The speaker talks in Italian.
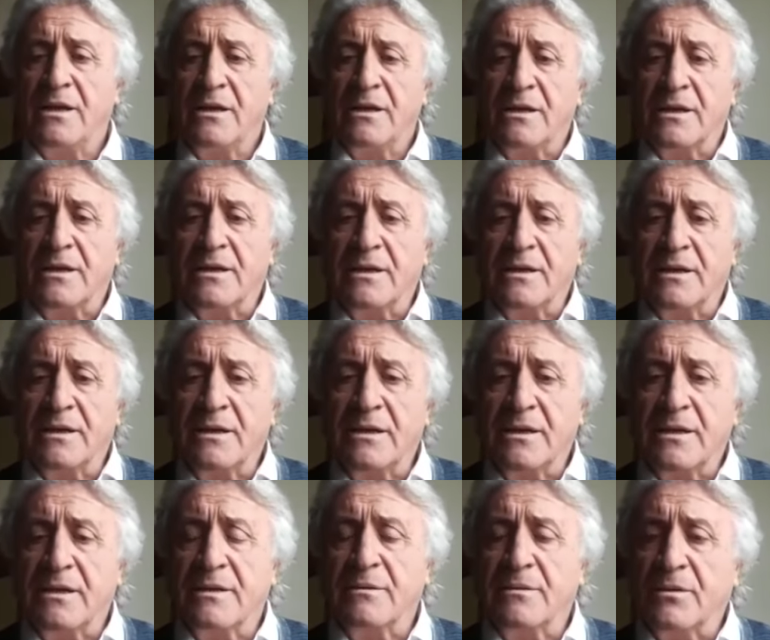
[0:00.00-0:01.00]

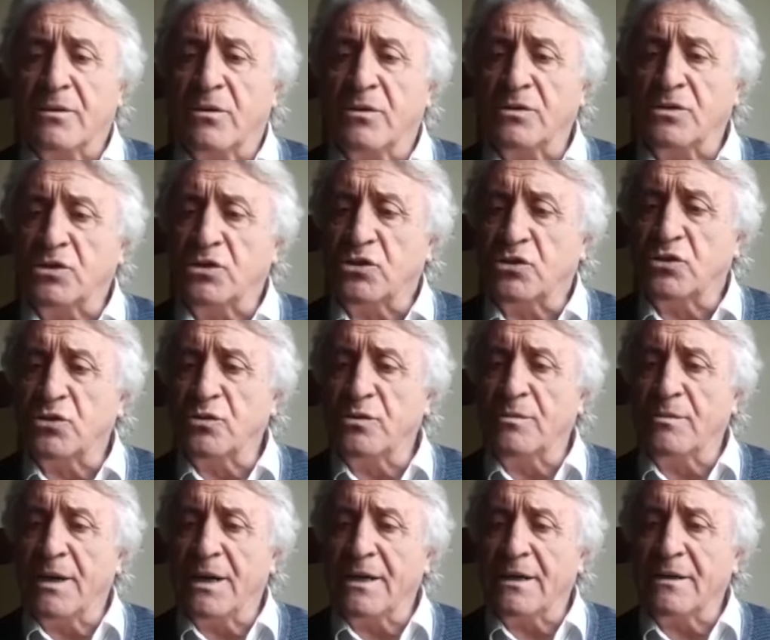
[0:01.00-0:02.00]
eh,
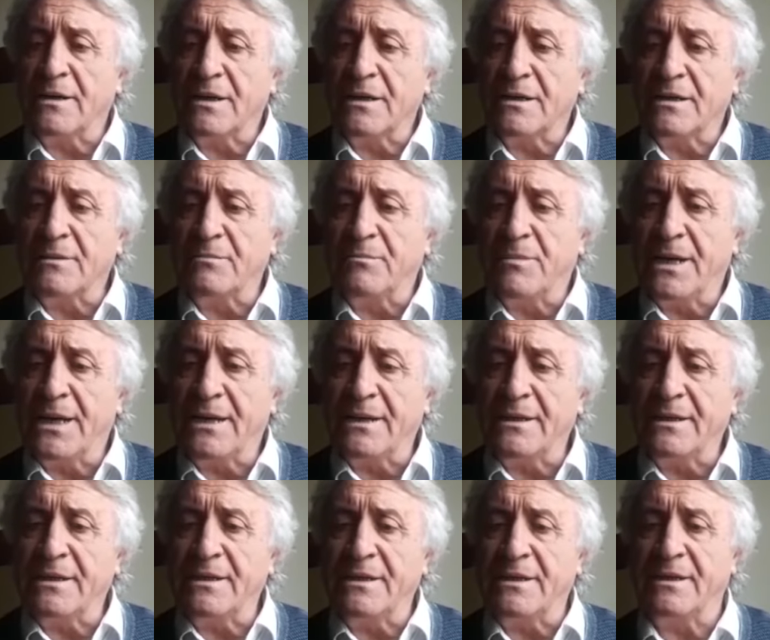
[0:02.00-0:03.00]
consuma i
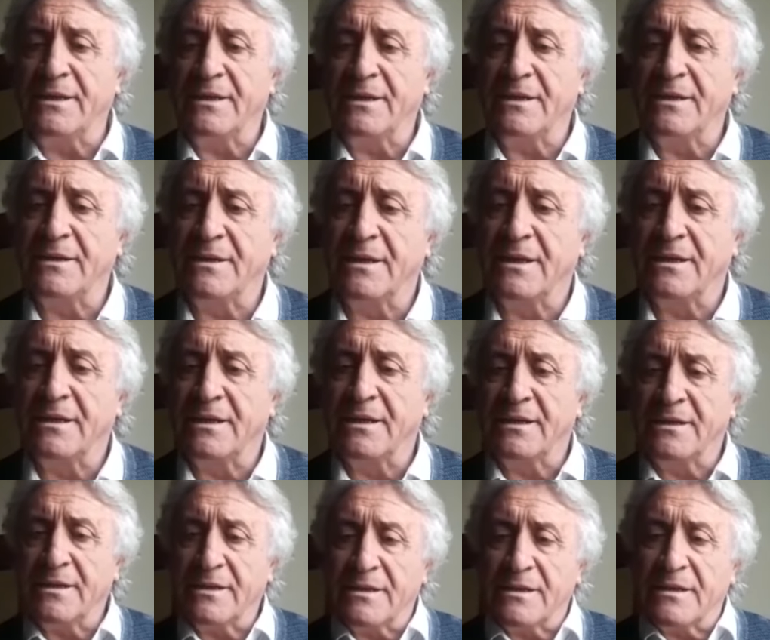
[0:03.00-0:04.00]
beni del
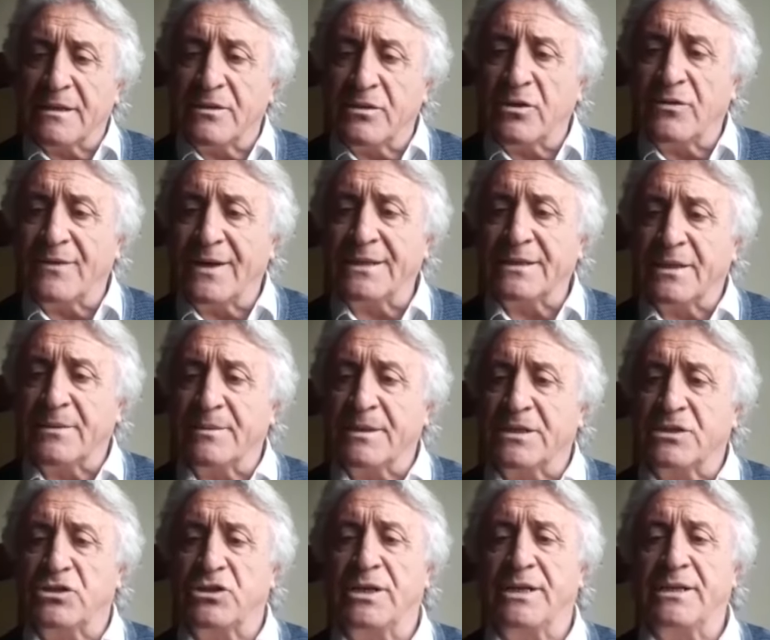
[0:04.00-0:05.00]

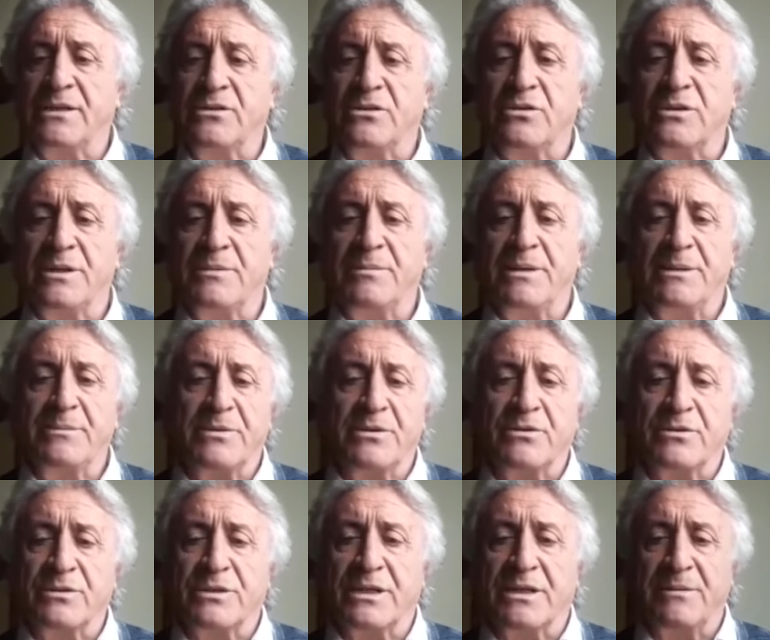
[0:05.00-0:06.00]
90% dei beni
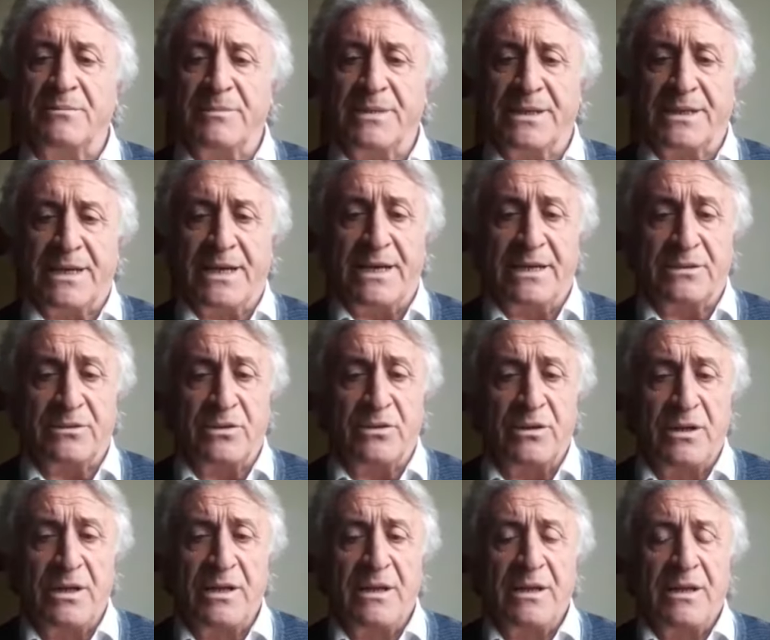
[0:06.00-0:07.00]
prodotti dal
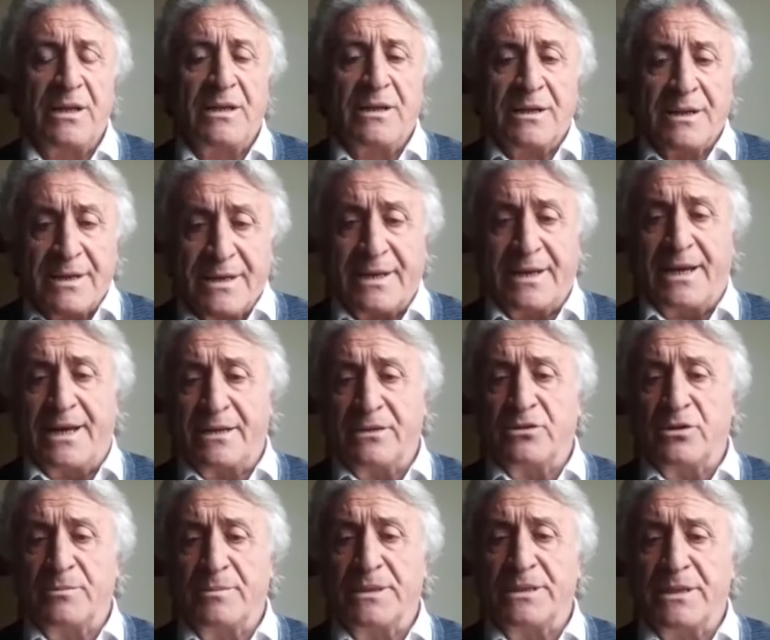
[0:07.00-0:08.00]
mercato,
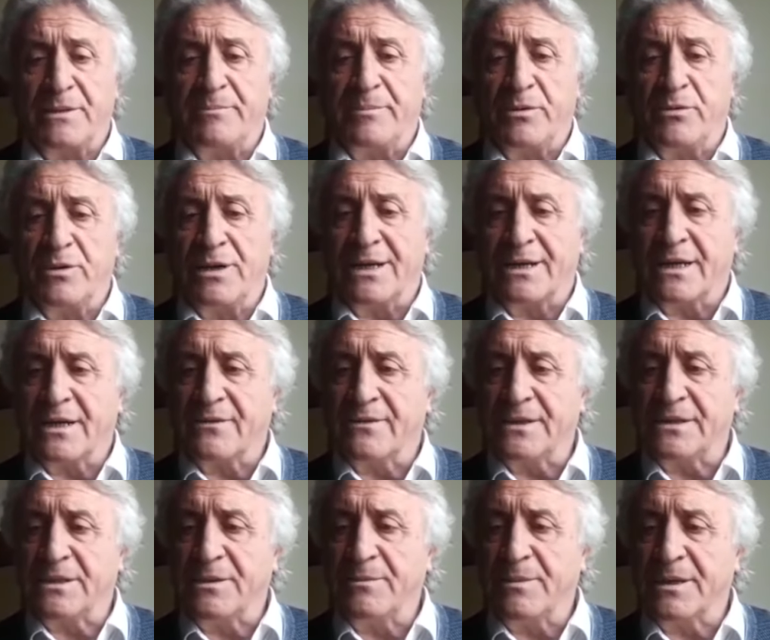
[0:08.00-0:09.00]
creando per di più la
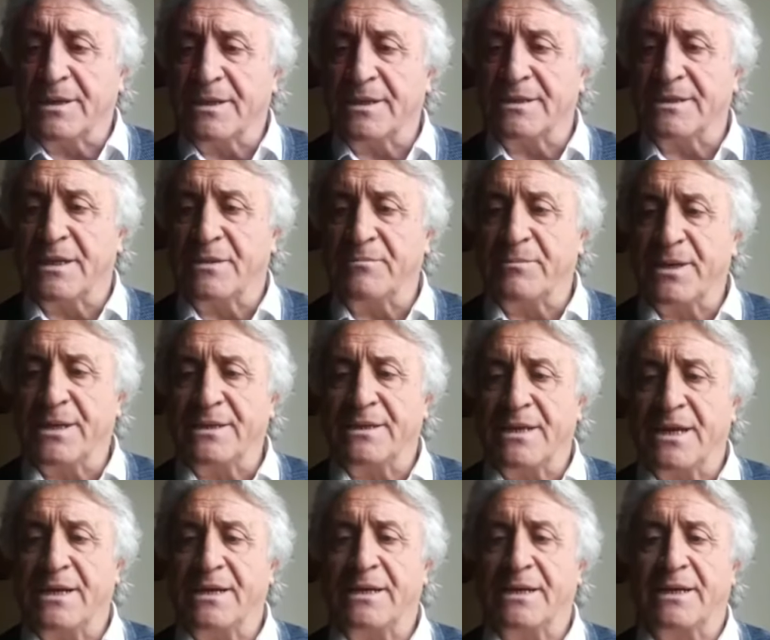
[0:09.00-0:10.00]
gravissima crisi
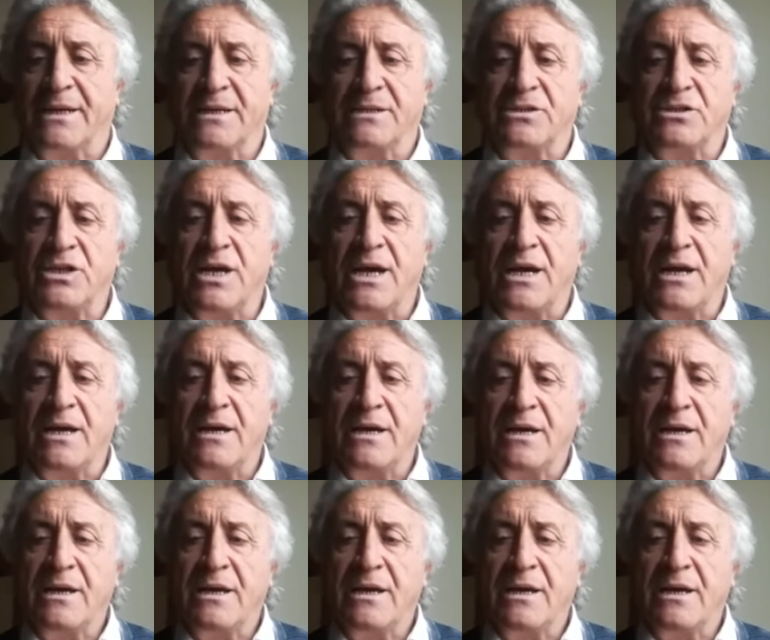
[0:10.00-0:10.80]
ambientale che già